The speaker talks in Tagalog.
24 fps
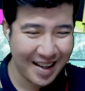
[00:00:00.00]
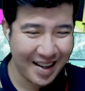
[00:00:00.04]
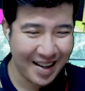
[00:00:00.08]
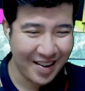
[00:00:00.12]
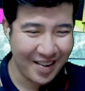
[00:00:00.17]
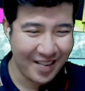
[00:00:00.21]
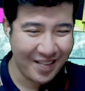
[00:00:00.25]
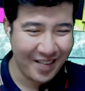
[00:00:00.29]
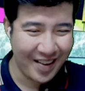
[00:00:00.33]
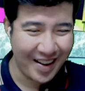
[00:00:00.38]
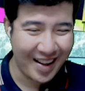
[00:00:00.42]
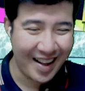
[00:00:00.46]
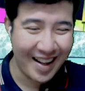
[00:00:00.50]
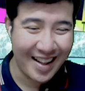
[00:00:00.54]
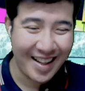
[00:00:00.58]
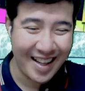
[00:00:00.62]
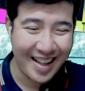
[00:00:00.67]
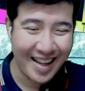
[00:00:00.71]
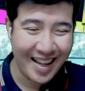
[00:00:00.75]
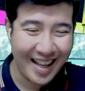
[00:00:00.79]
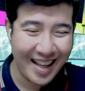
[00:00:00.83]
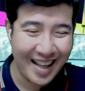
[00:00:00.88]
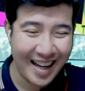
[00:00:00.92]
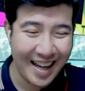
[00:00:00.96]
Oh my God,
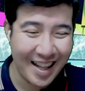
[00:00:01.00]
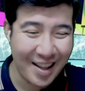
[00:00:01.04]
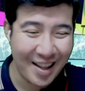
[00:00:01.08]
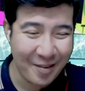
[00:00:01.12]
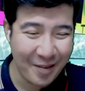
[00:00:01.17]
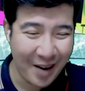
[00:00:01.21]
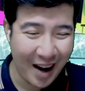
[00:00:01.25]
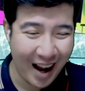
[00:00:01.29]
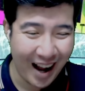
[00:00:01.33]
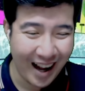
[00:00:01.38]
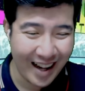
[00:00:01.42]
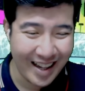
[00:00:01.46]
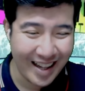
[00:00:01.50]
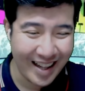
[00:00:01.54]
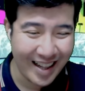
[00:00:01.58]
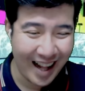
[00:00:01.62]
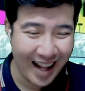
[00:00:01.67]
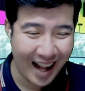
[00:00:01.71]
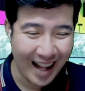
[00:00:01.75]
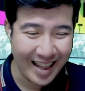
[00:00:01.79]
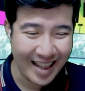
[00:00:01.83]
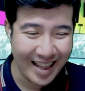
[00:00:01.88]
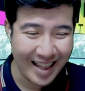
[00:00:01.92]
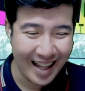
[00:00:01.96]
kinikilig yung mga
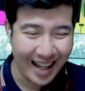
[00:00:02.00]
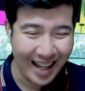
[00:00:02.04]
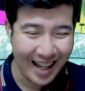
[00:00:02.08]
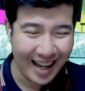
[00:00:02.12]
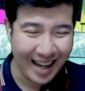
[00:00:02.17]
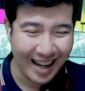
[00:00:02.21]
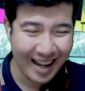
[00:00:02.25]
kandidata.